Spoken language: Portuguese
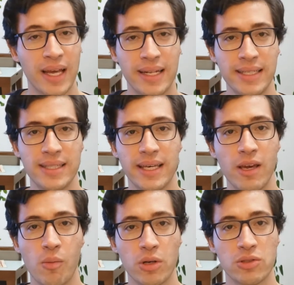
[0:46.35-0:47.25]
Nesse
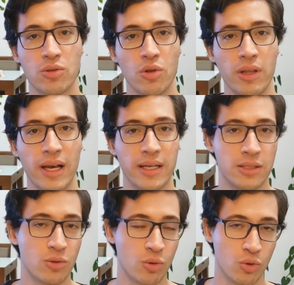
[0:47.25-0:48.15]
guia eu mostro toda a
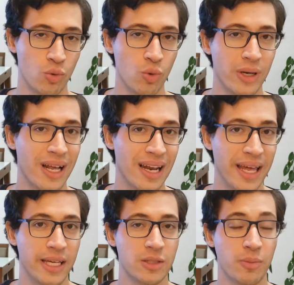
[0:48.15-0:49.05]
estrutura,
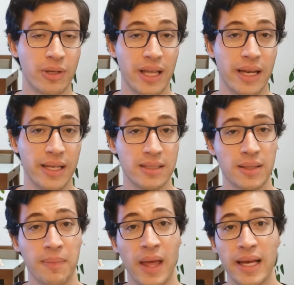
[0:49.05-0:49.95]
leis,
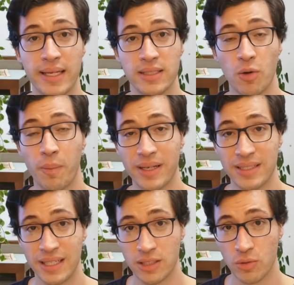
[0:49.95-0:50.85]
portarias que estão
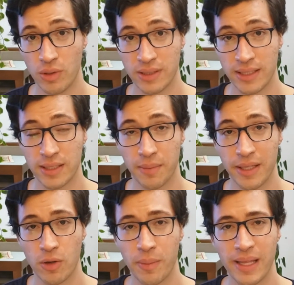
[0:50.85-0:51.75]
presentes no
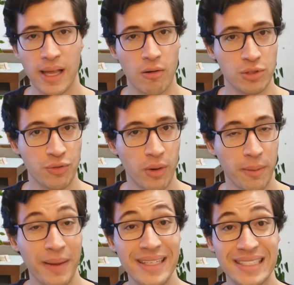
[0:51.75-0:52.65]
licenciamento ambiental de
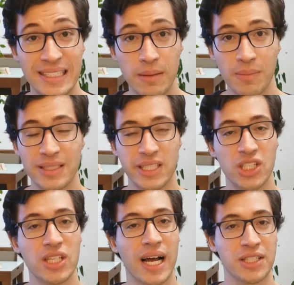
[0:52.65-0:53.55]
forma bem simples e
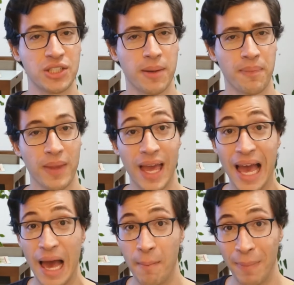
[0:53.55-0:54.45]
didática.
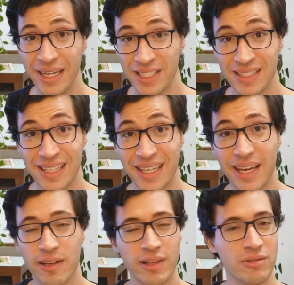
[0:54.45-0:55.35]
Baixem esse
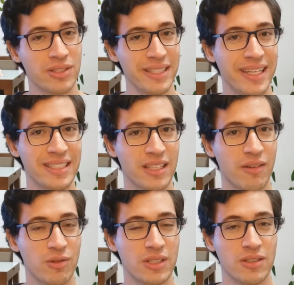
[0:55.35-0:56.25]
guia que eu tenho certeza
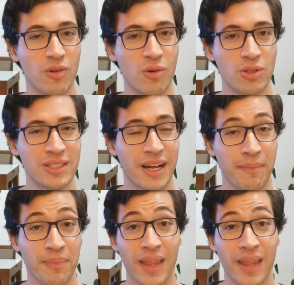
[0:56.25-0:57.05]
que vocês vão gostar.